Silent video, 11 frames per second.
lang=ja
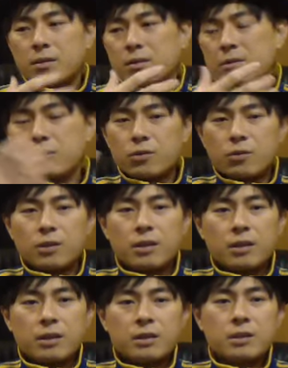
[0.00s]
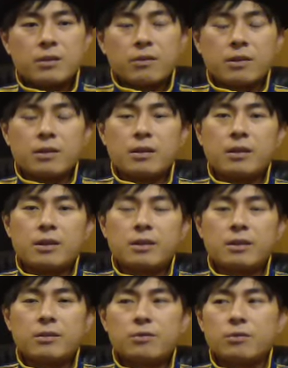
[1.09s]
受動的に意識は出てきて
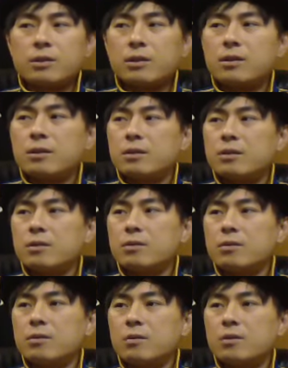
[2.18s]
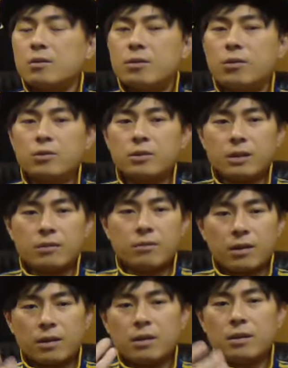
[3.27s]
るのにその本人
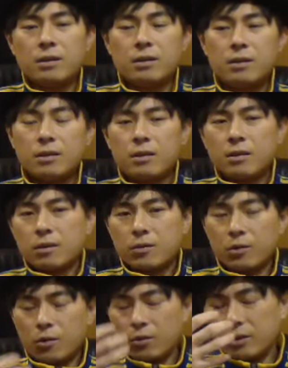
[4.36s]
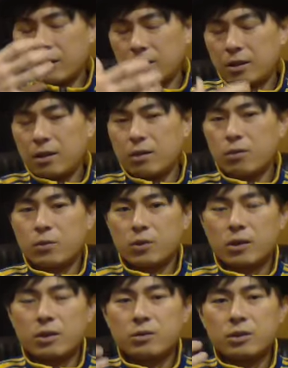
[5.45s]
はこの本人って思って
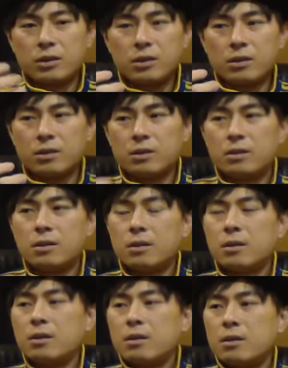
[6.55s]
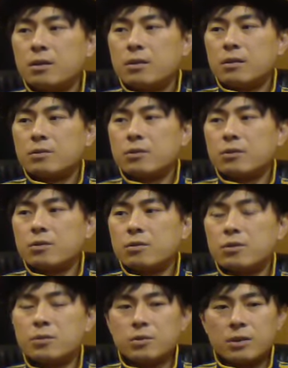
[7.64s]
るしその自
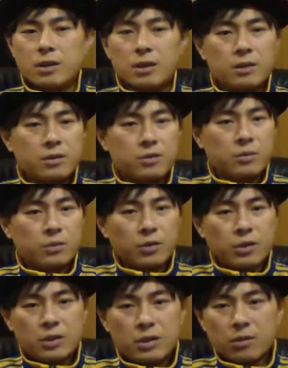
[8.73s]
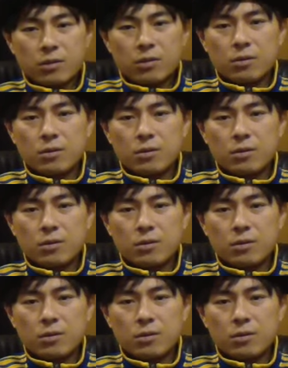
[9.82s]
分で自分の意識を